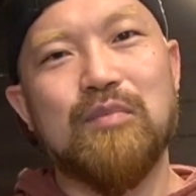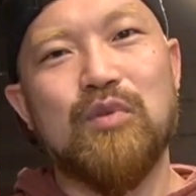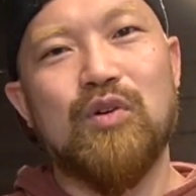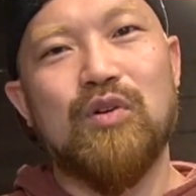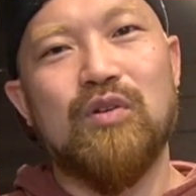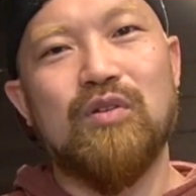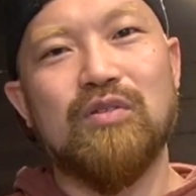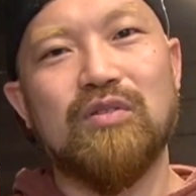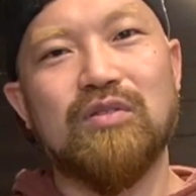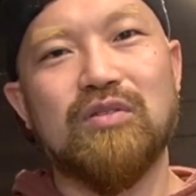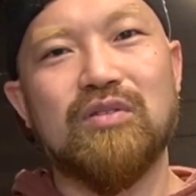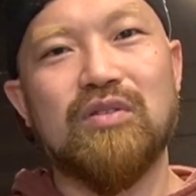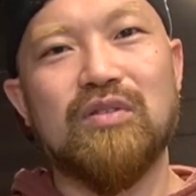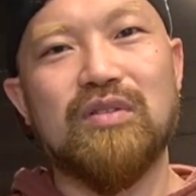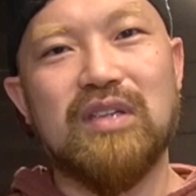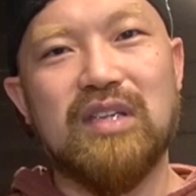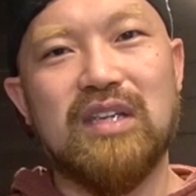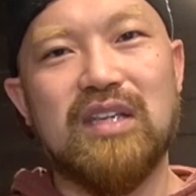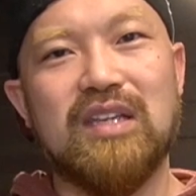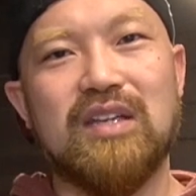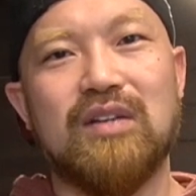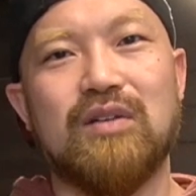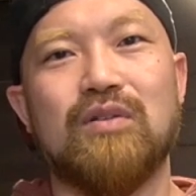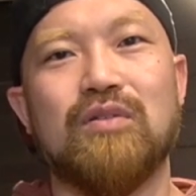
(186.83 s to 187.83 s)
もう本当
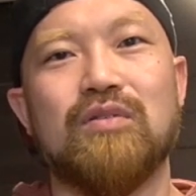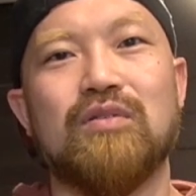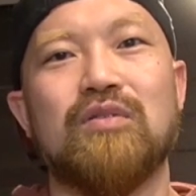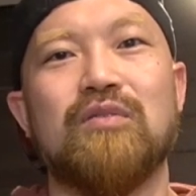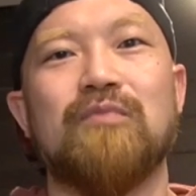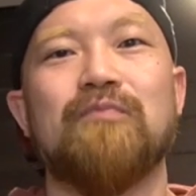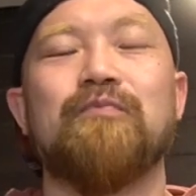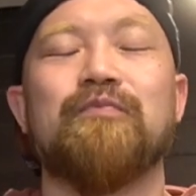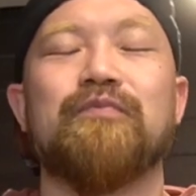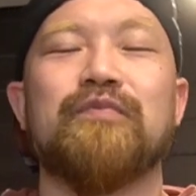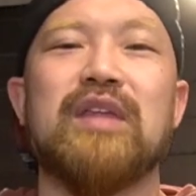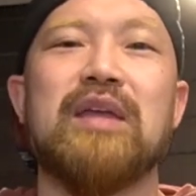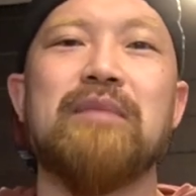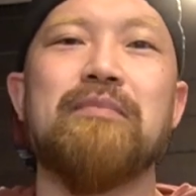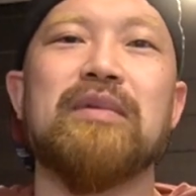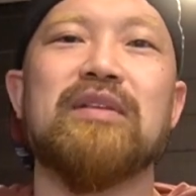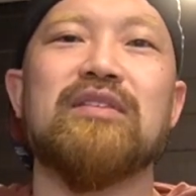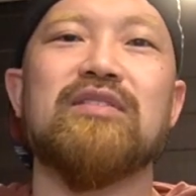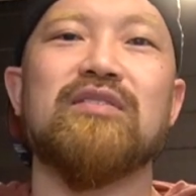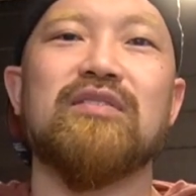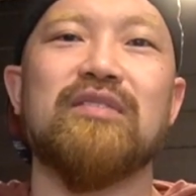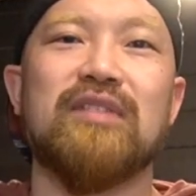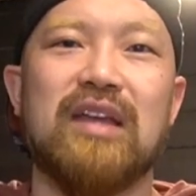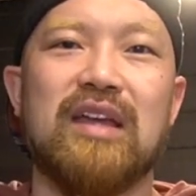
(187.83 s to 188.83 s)
にこの年
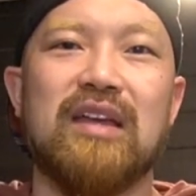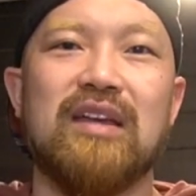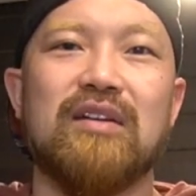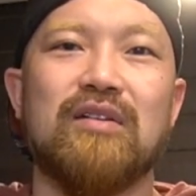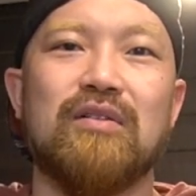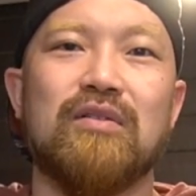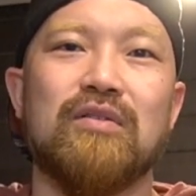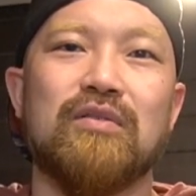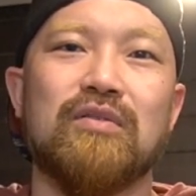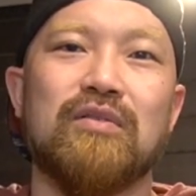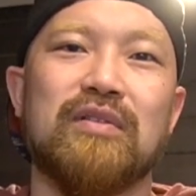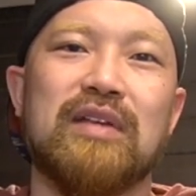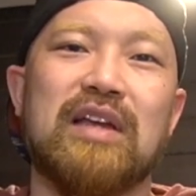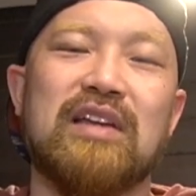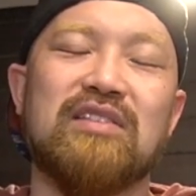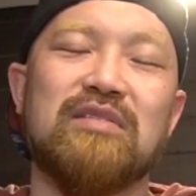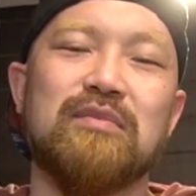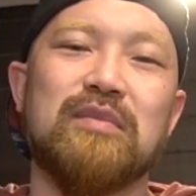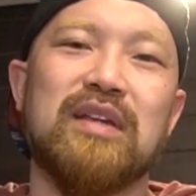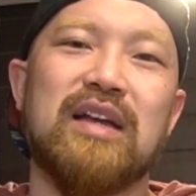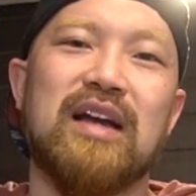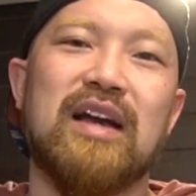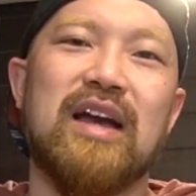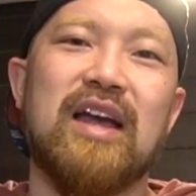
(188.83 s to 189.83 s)
末のね、この休
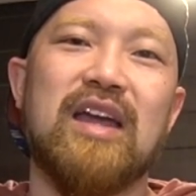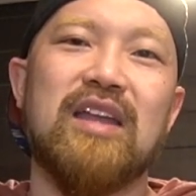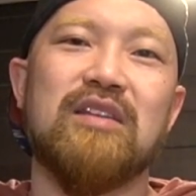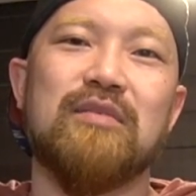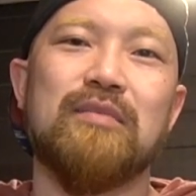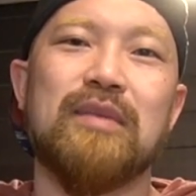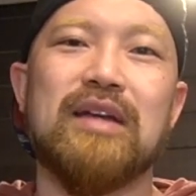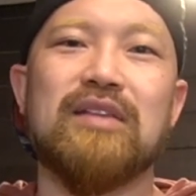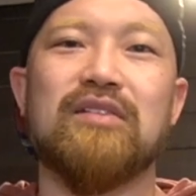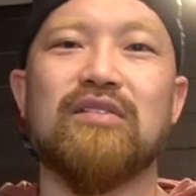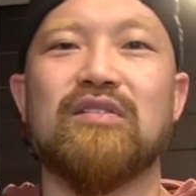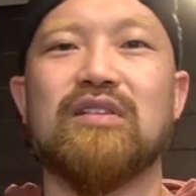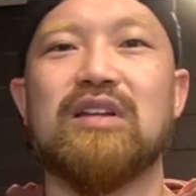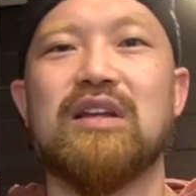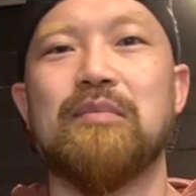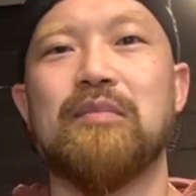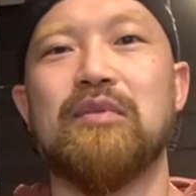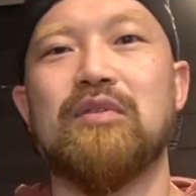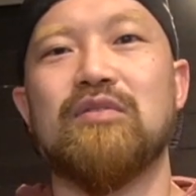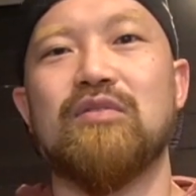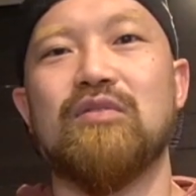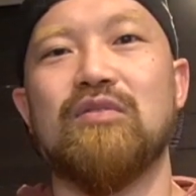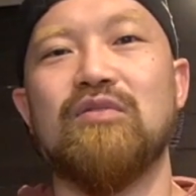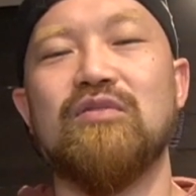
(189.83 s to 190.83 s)
みに入る前と比
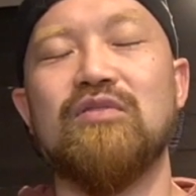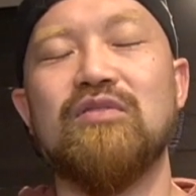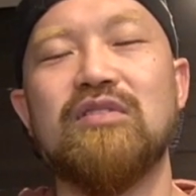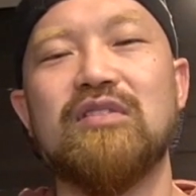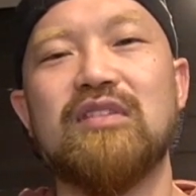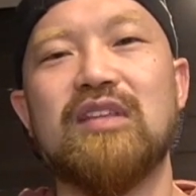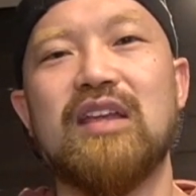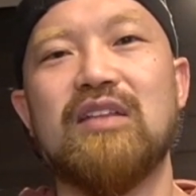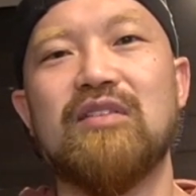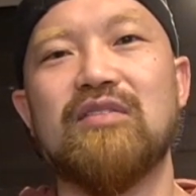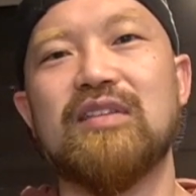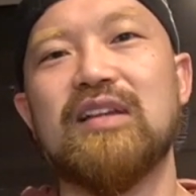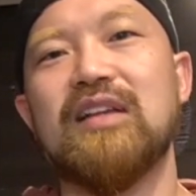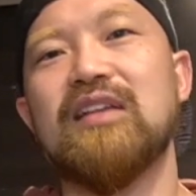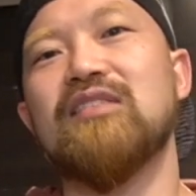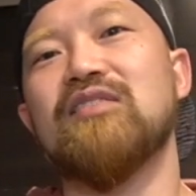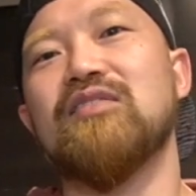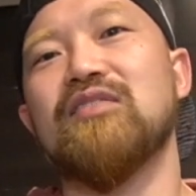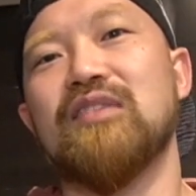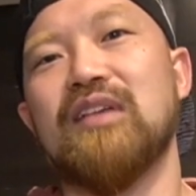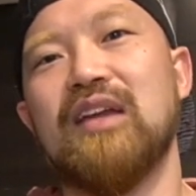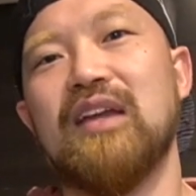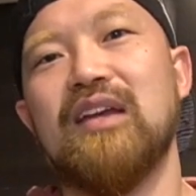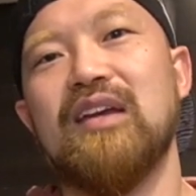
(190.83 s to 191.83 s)
べると雲泥の差で
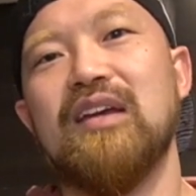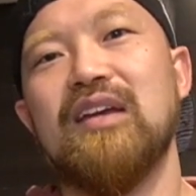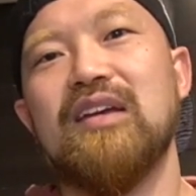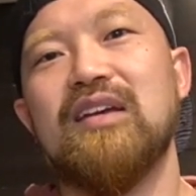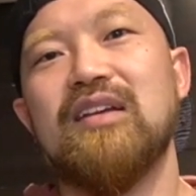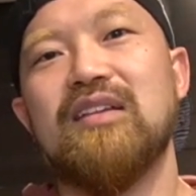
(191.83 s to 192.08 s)
すよね。